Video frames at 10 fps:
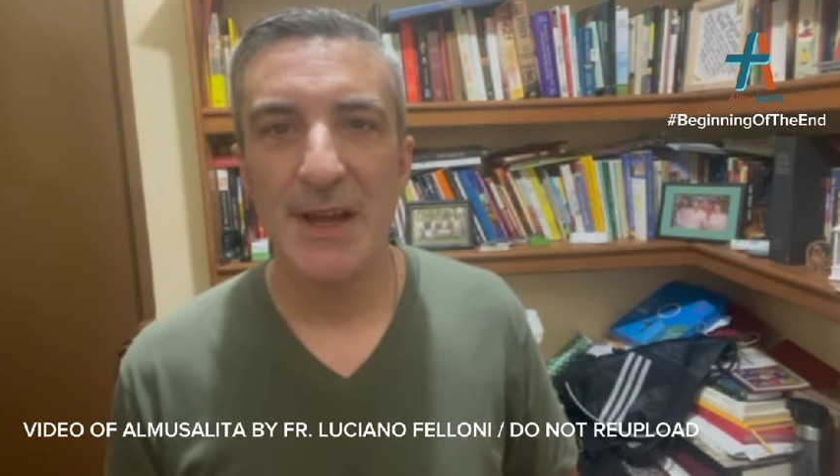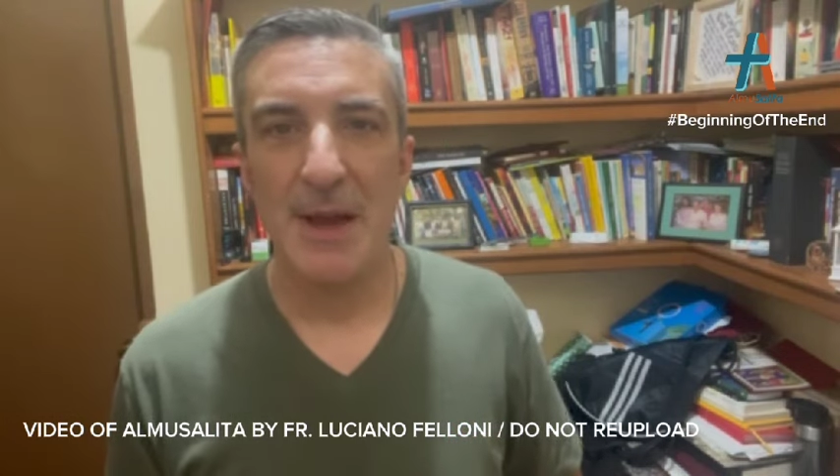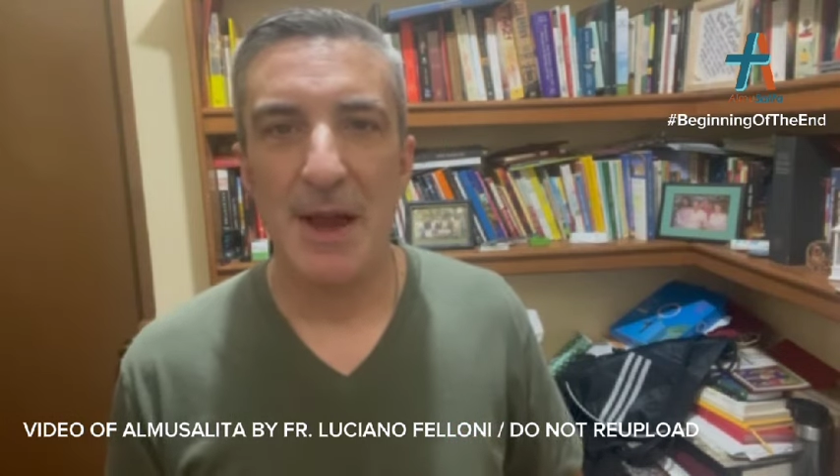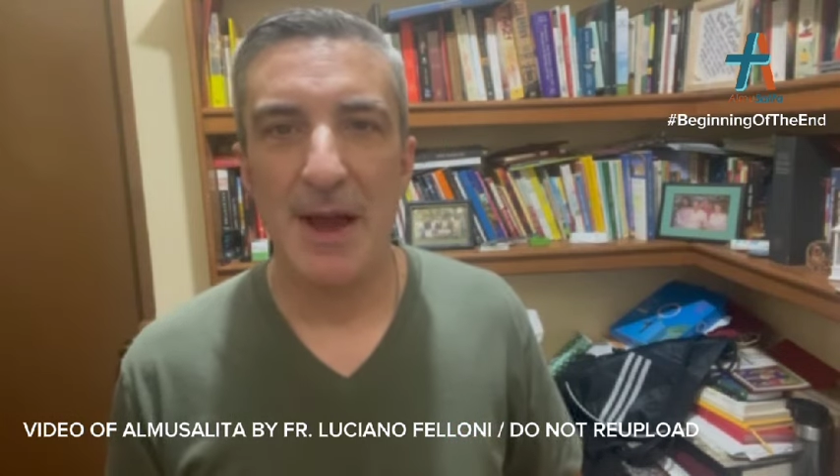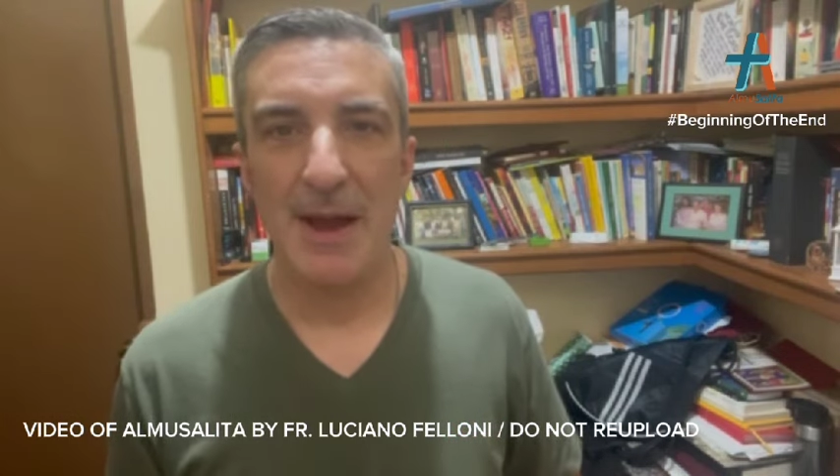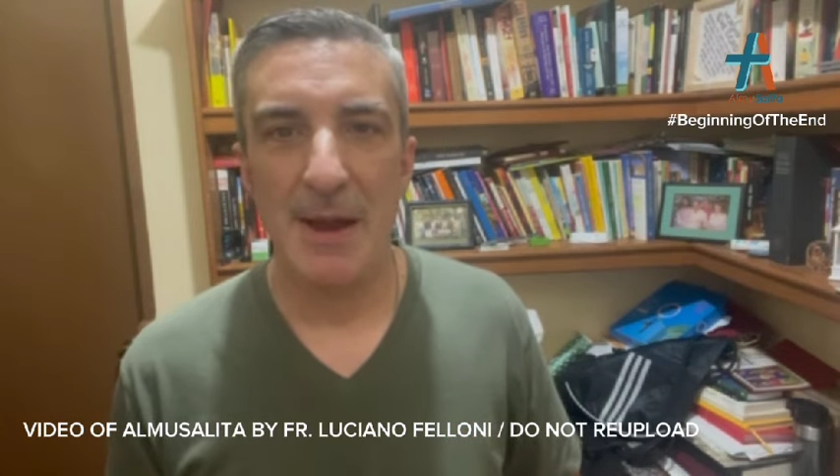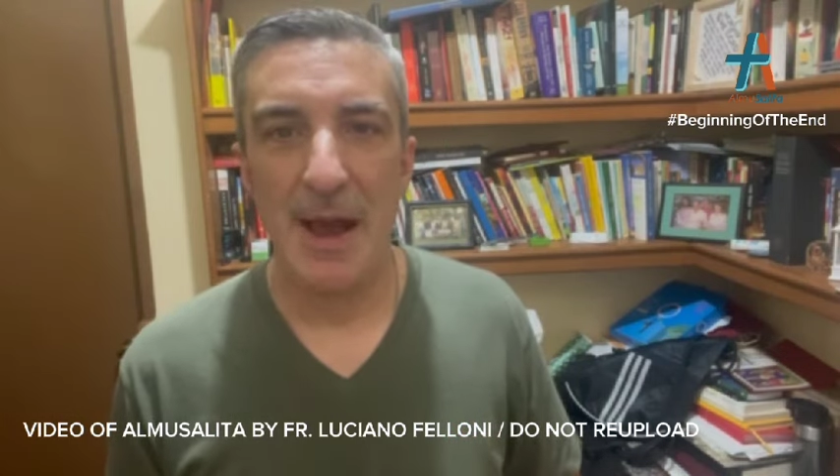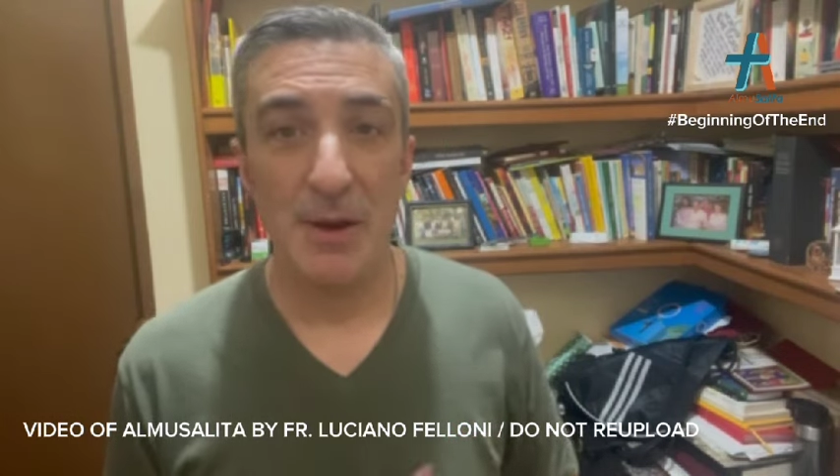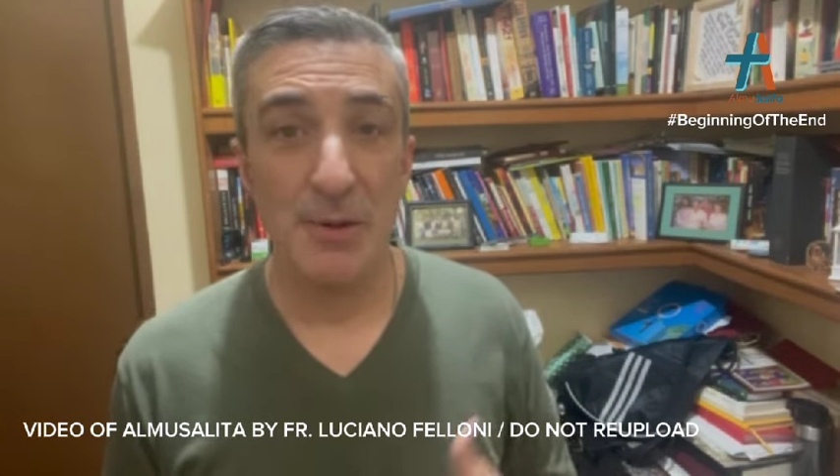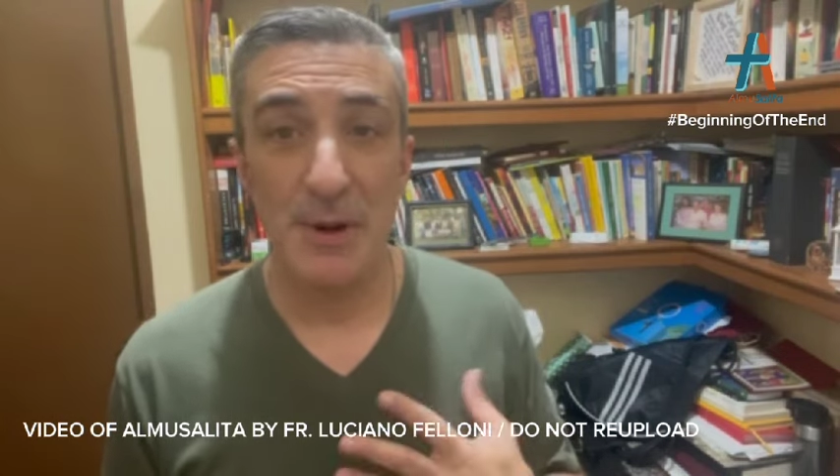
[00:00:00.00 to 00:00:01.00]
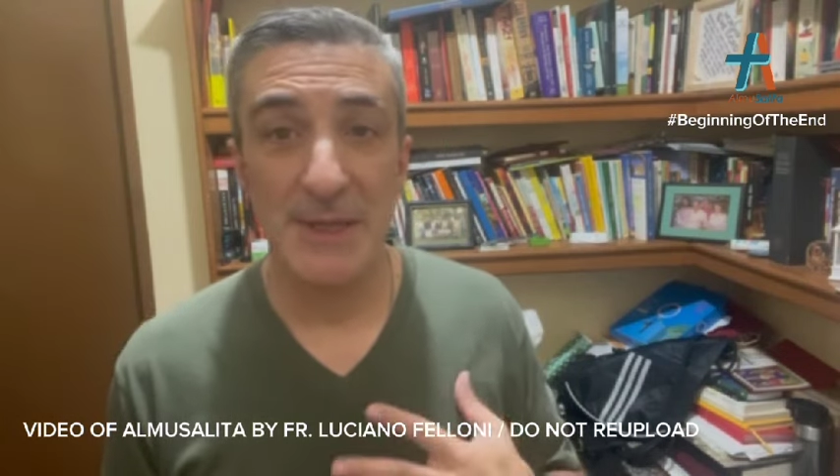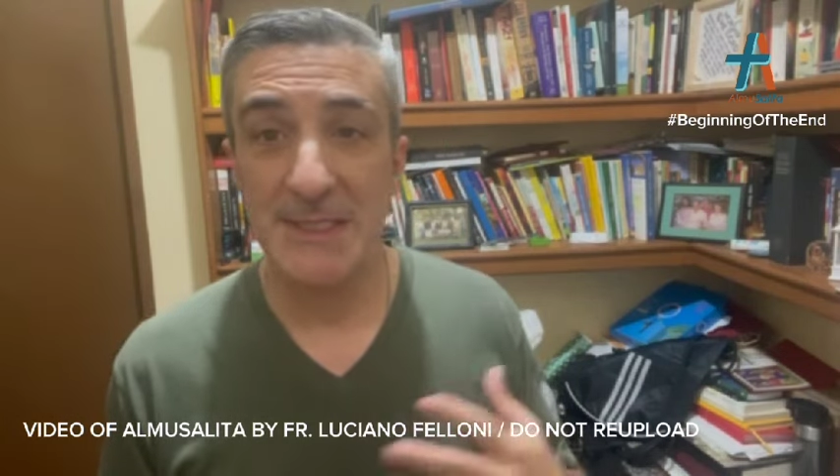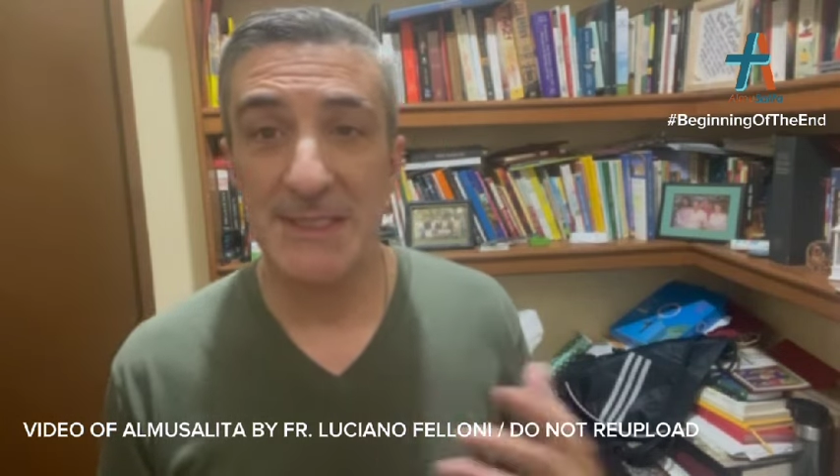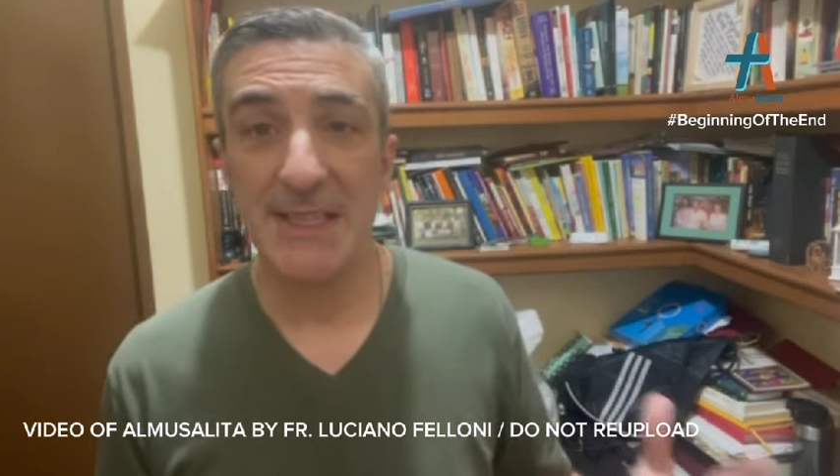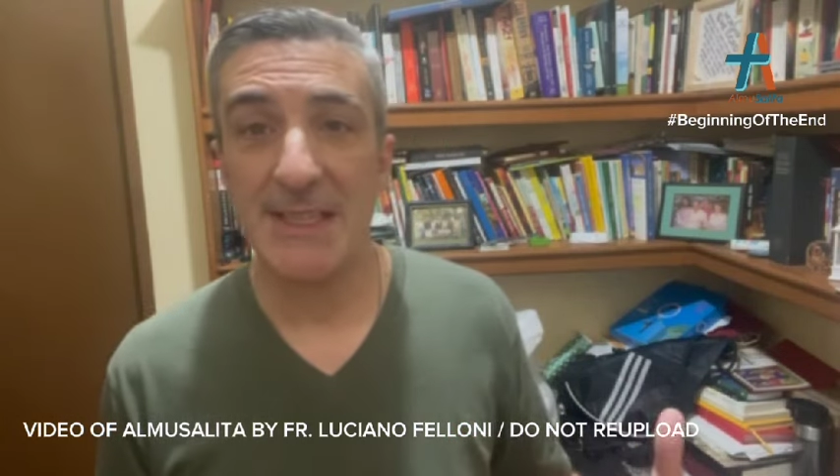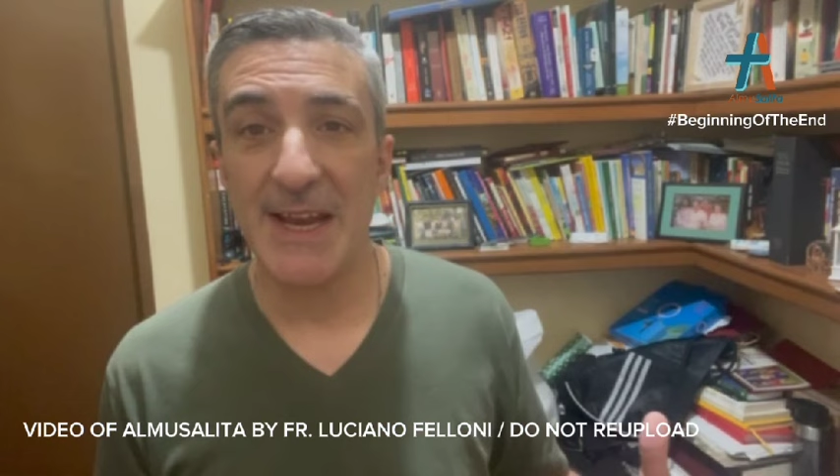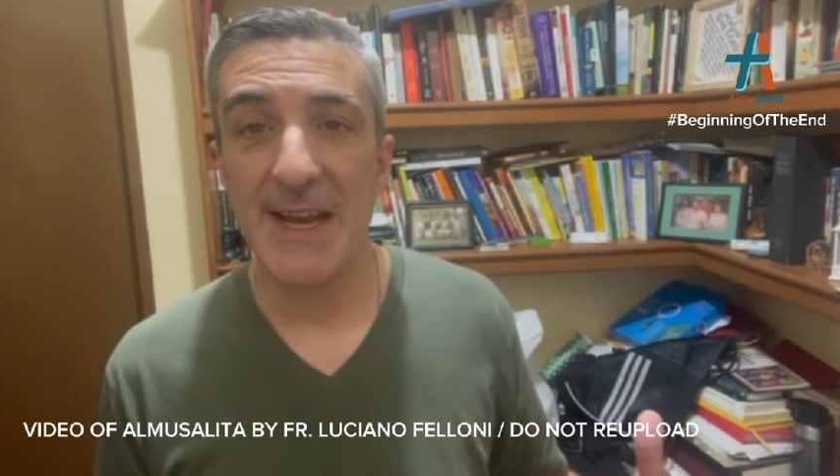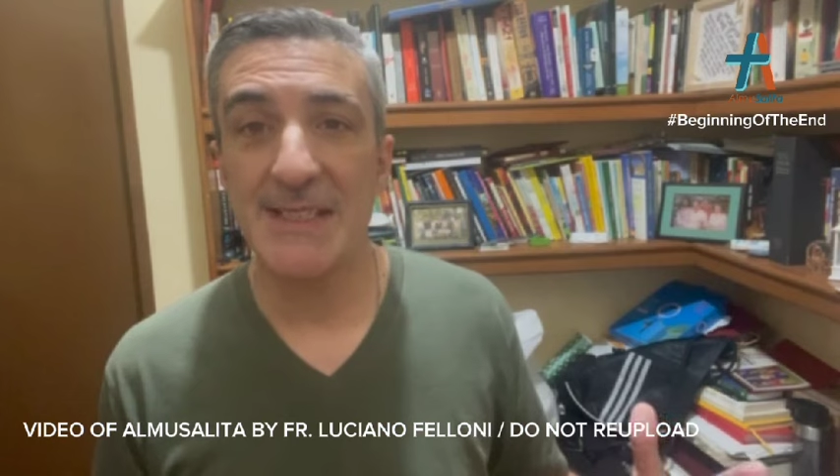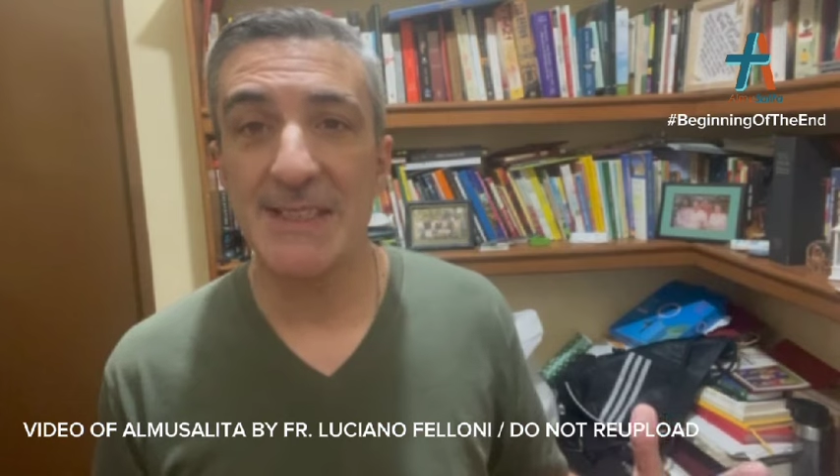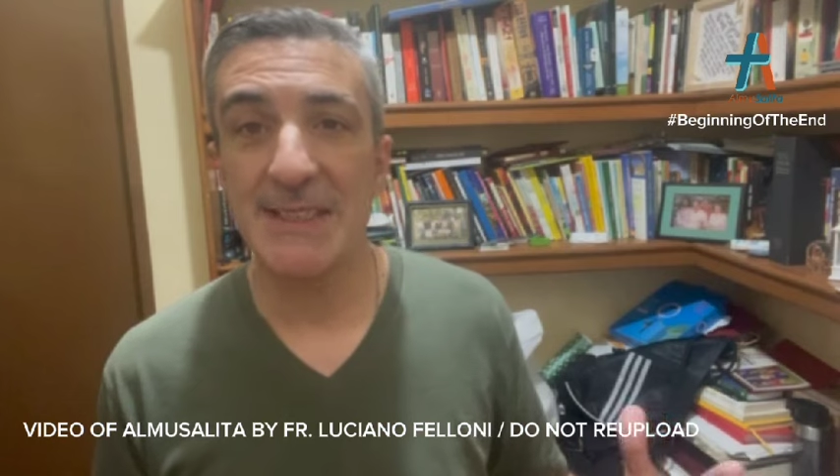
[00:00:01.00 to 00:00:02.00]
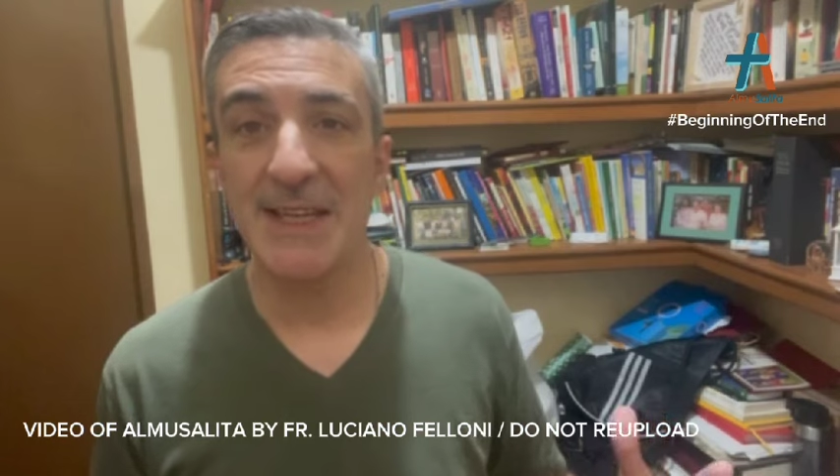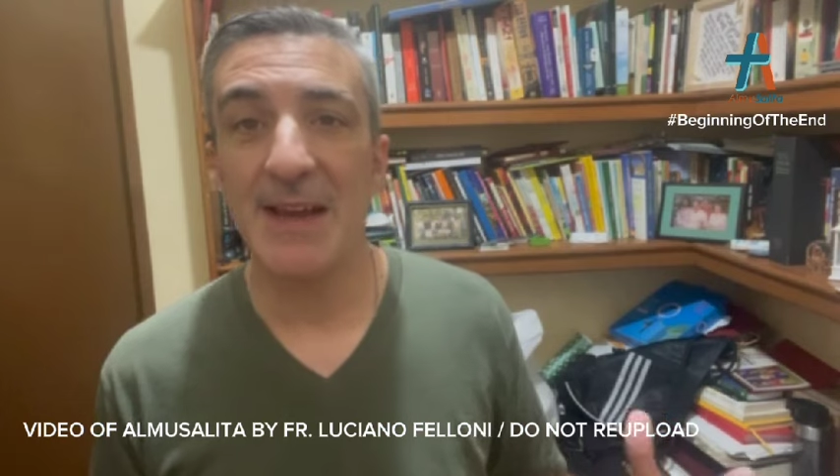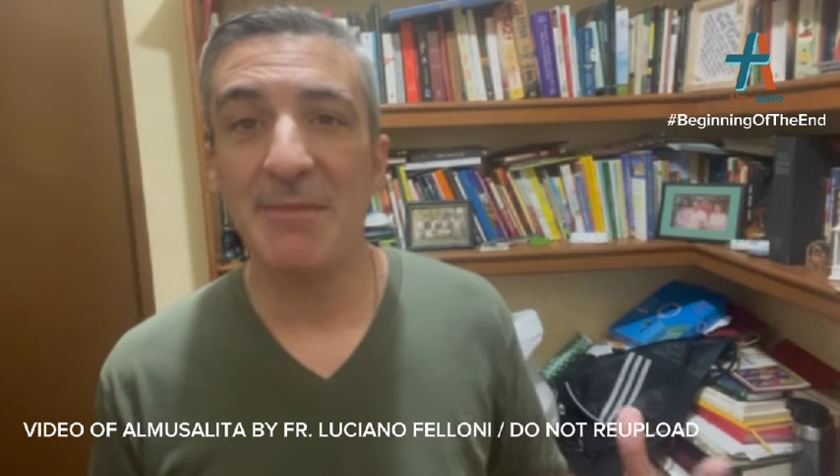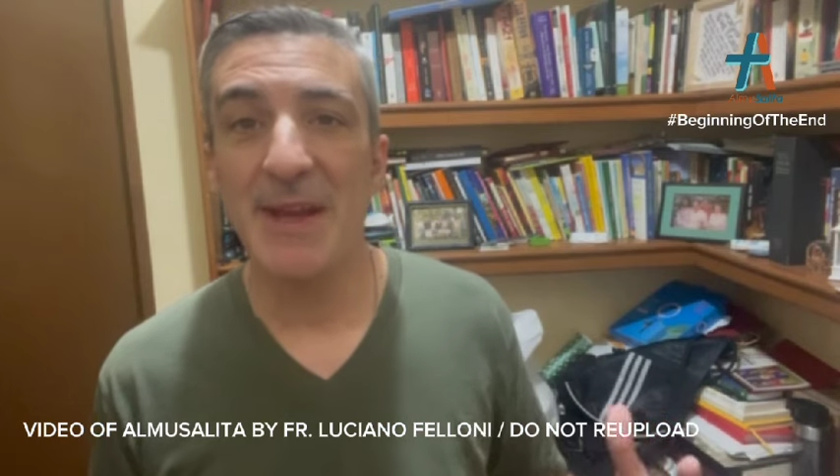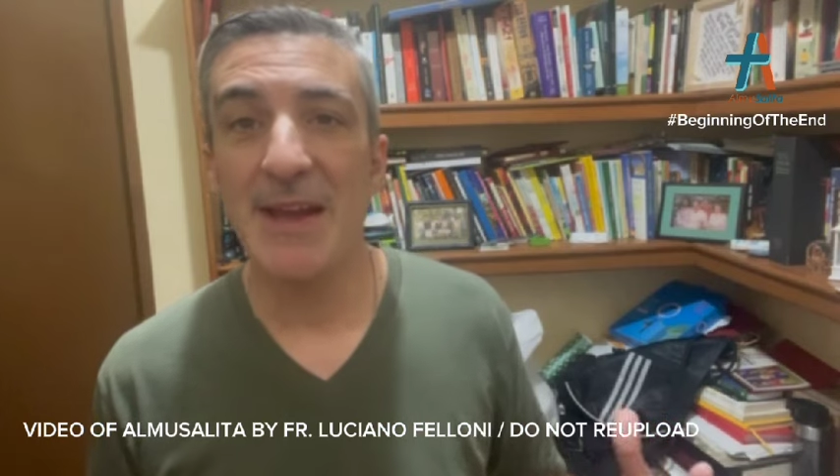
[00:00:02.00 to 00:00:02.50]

Uh, ako at si Satanas, hindi kami